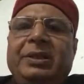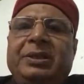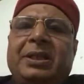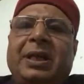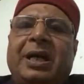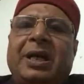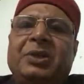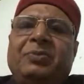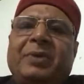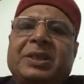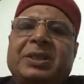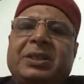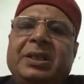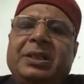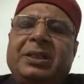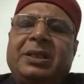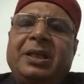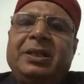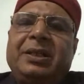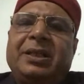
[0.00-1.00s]
जॉर्ज
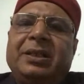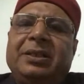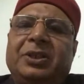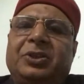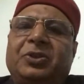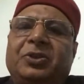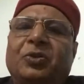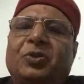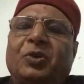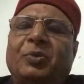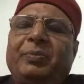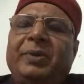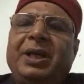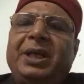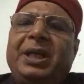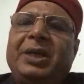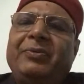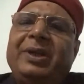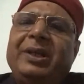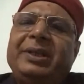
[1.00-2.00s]
वाशिंगटन के नेतृत्व में
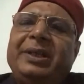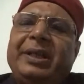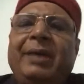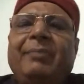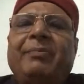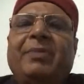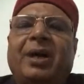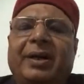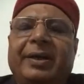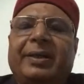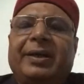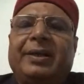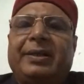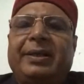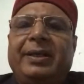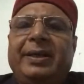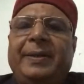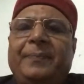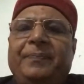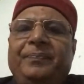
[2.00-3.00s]
केवल ये मांग
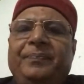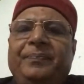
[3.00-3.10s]
रखी